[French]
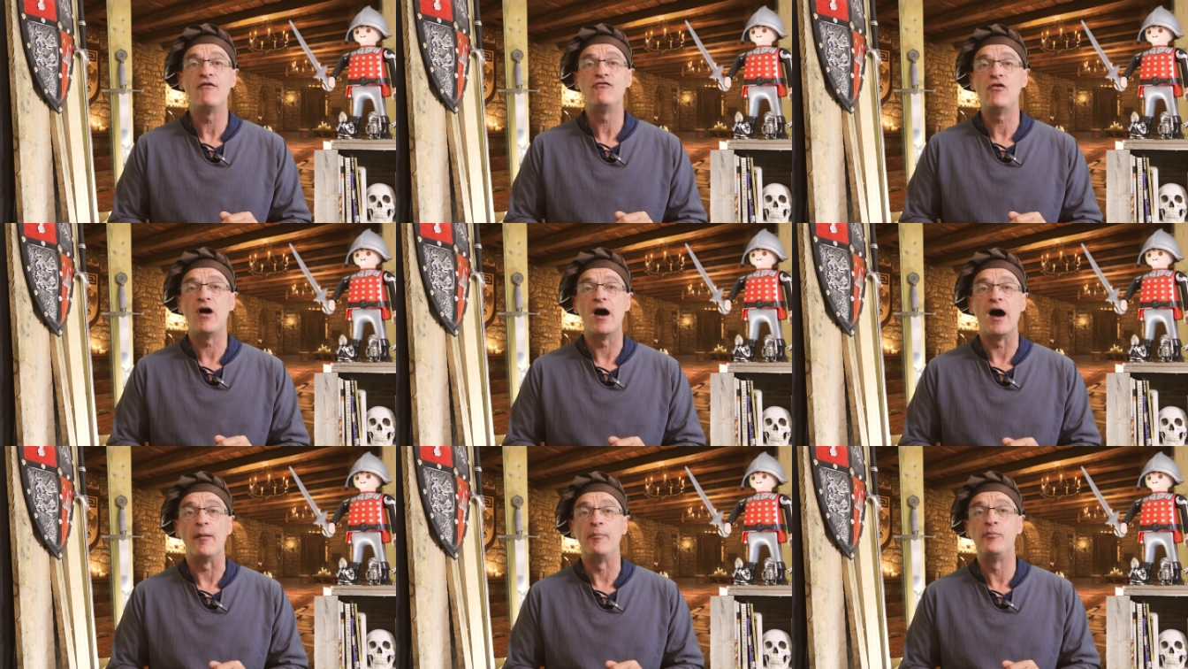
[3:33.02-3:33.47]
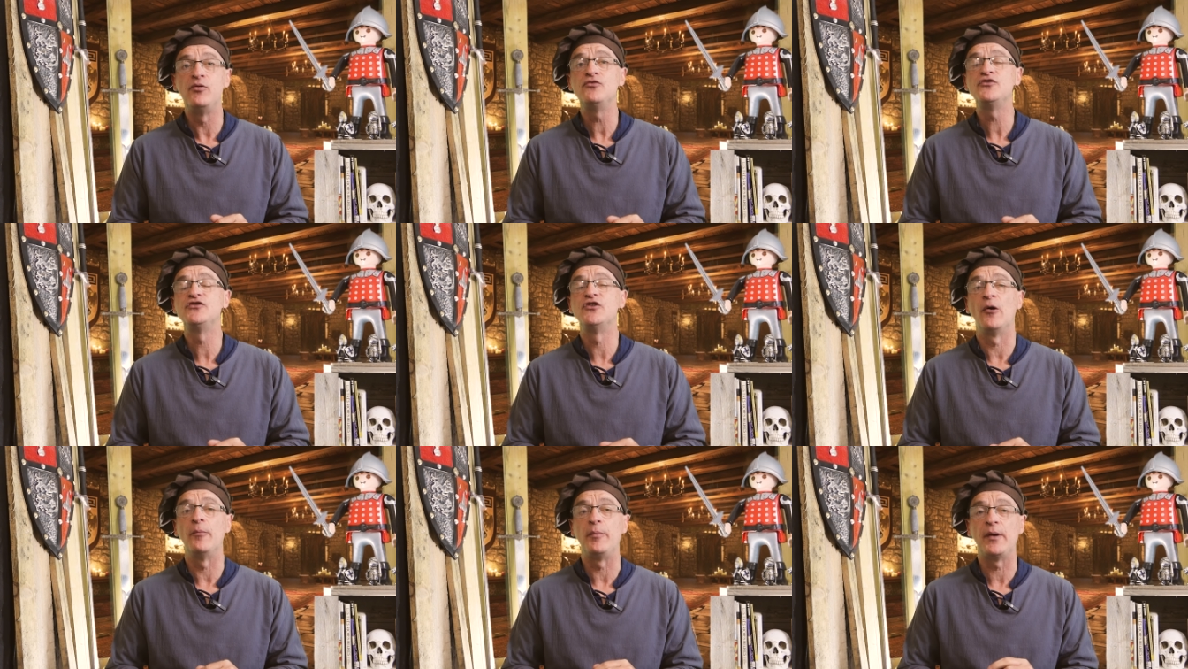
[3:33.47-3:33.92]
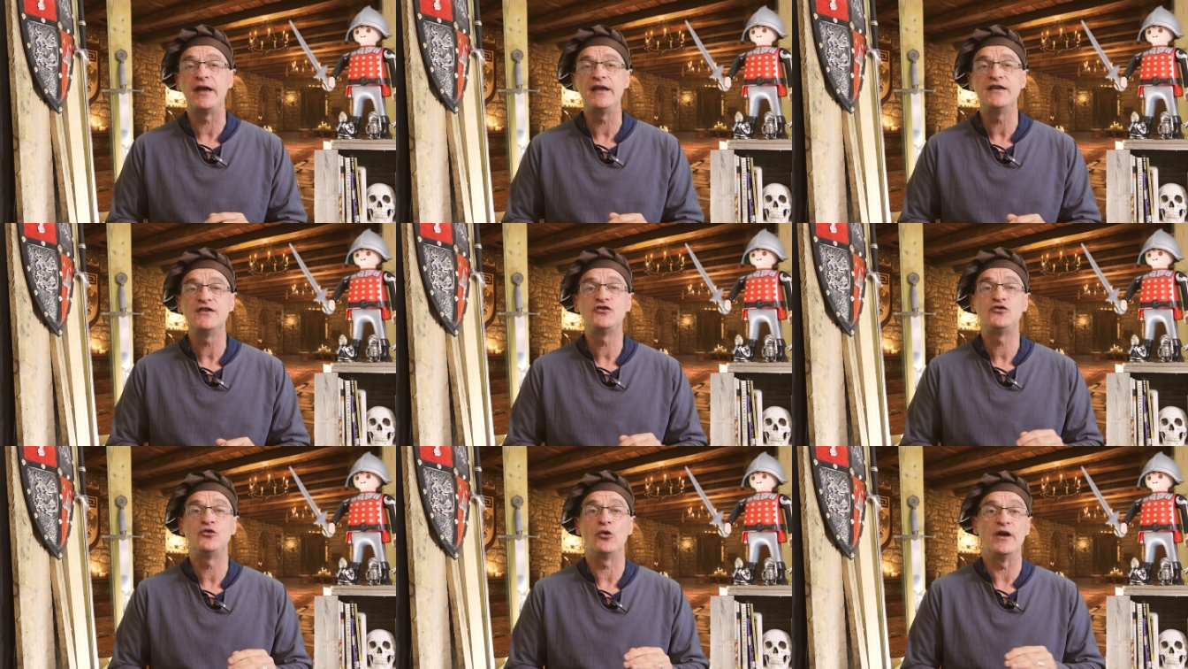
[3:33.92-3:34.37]
avoir plus
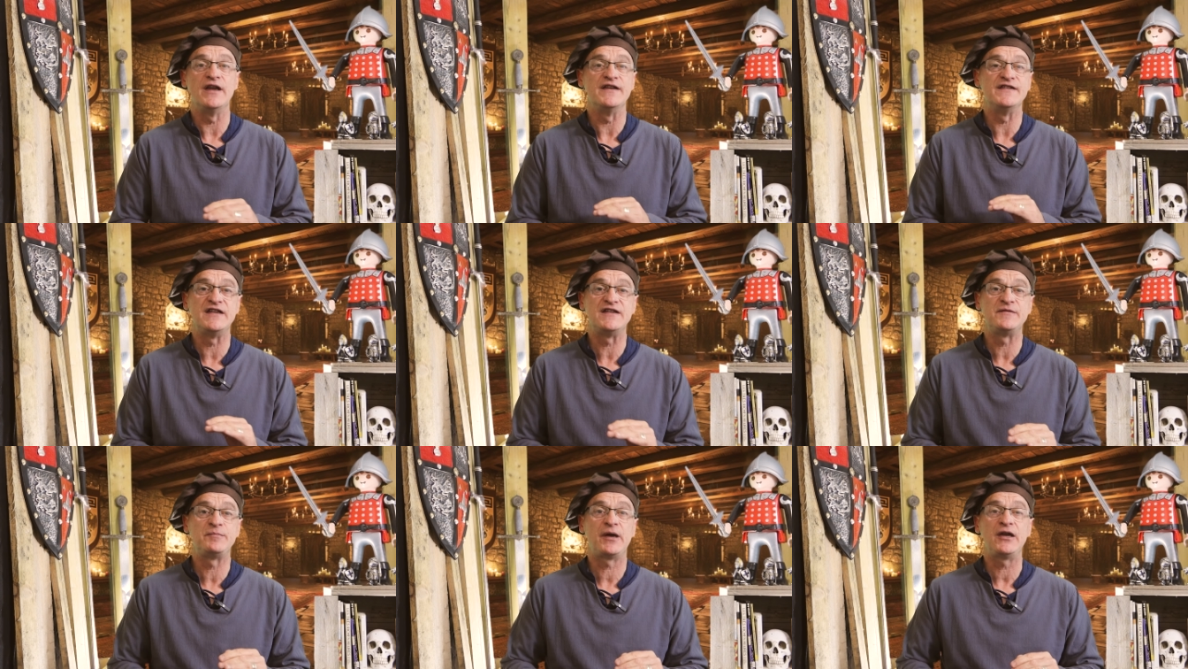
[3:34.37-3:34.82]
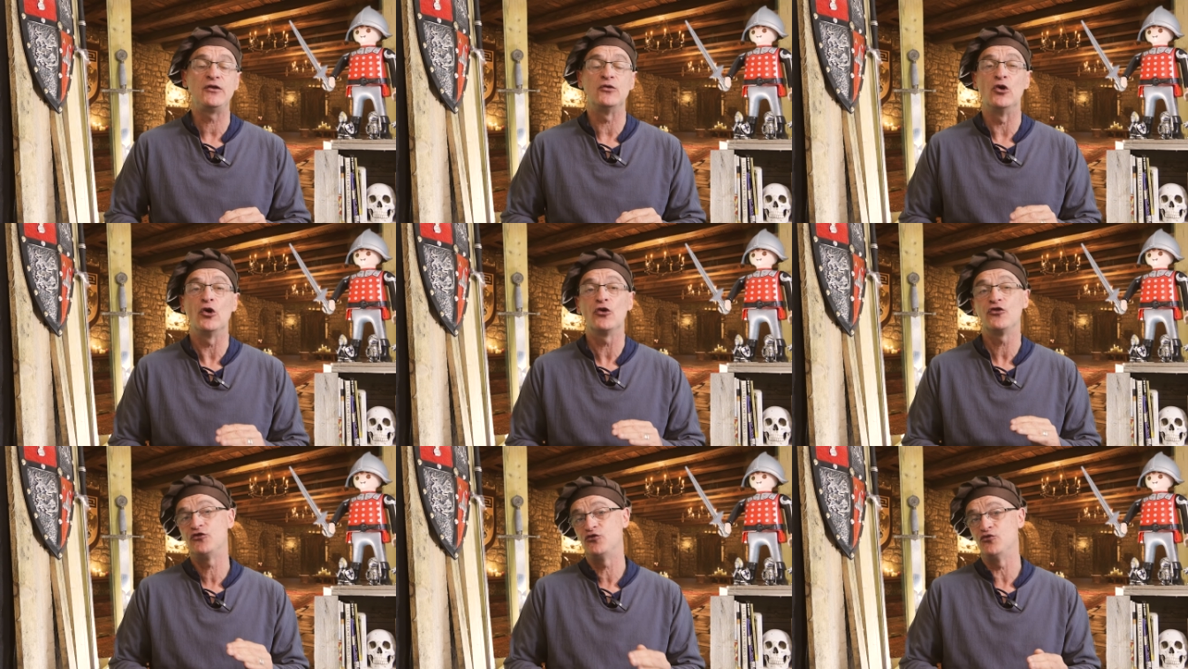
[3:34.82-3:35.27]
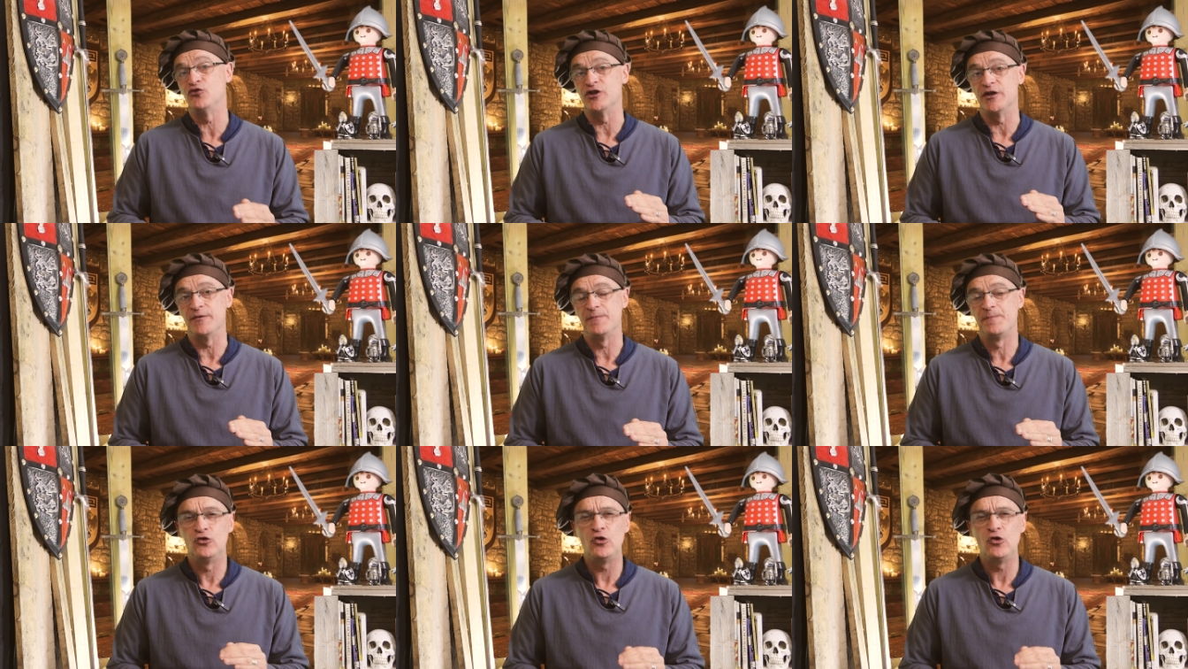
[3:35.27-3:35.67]
d'emprise sur les esprits de leurs sujets.